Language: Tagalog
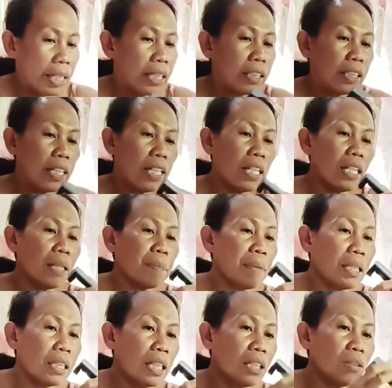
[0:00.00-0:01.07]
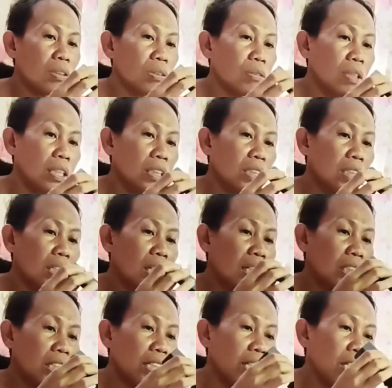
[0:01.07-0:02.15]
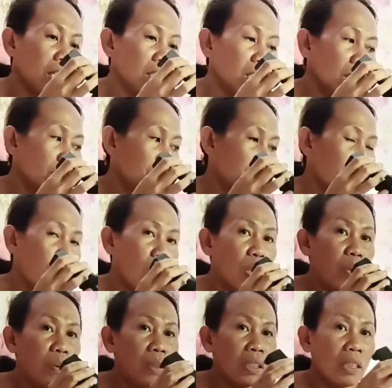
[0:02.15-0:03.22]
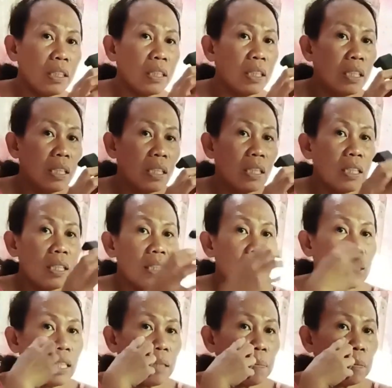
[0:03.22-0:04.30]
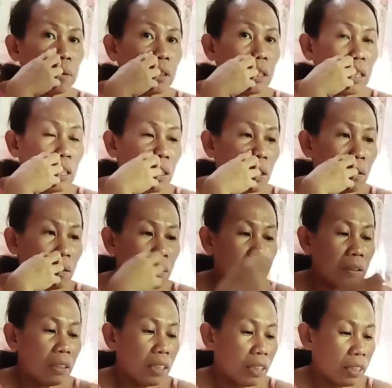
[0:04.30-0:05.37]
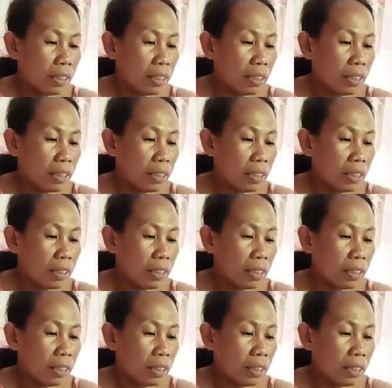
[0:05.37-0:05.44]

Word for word: hindi mag ano itong at, ating lalagyan ng phone. Tapos ito.